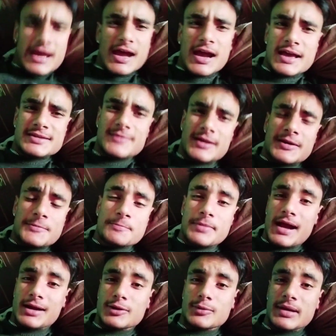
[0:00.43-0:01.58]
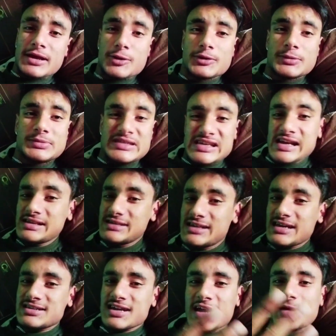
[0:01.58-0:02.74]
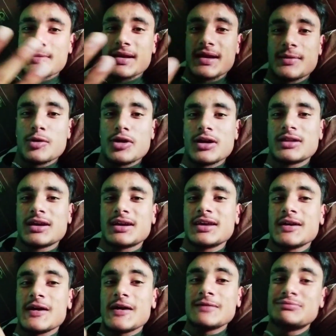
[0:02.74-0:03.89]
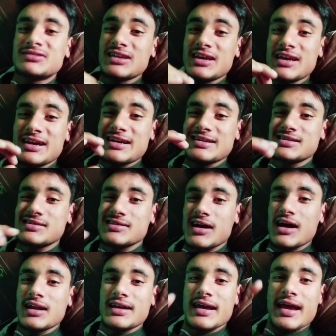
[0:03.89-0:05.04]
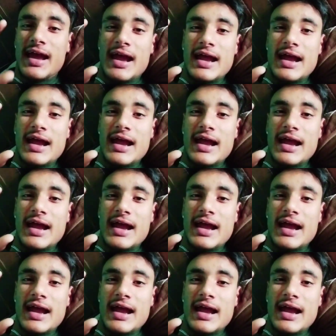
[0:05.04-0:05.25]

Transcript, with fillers: है गाइस वेलकम बैक टू माय यूट्यूब चैनल जैसा कि मैंने बोला था कि अब से इस साल के